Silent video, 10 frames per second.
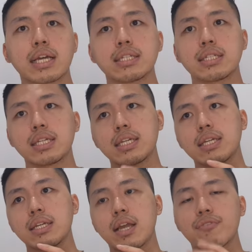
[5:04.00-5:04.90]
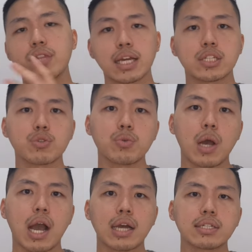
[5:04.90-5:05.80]
kayak si FTX itu
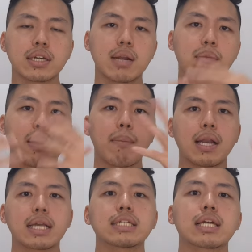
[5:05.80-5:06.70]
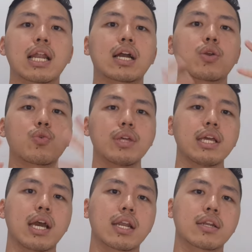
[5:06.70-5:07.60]
akan segera mengembalikan segala
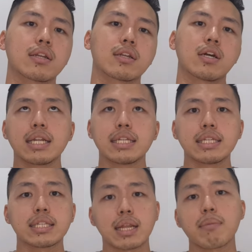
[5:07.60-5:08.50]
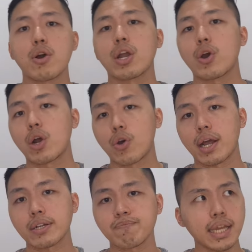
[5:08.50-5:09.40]
kerugian ada diterima oleh
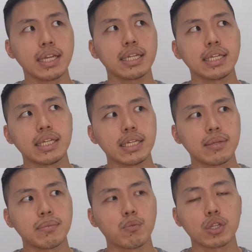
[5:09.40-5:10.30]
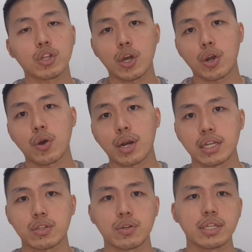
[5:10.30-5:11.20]
orang-orang eh yang dibuat oleh
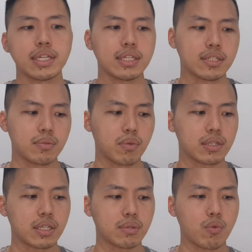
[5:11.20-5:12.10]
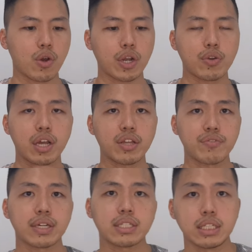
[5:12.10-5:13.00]
orang-orang gitu loh. Jadi semua semua orang yang udah
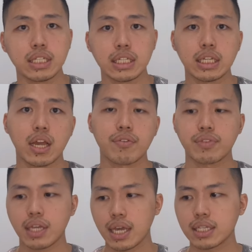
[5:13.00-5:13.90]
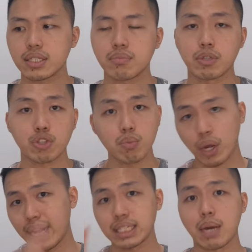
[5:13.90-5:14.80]
invest di FTX maksudnya
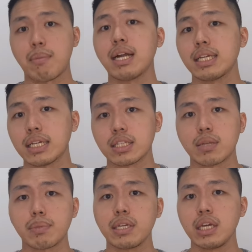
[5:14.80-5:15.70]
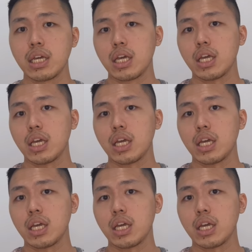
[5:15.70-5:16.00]
bukan nasabahnya ya, tetapi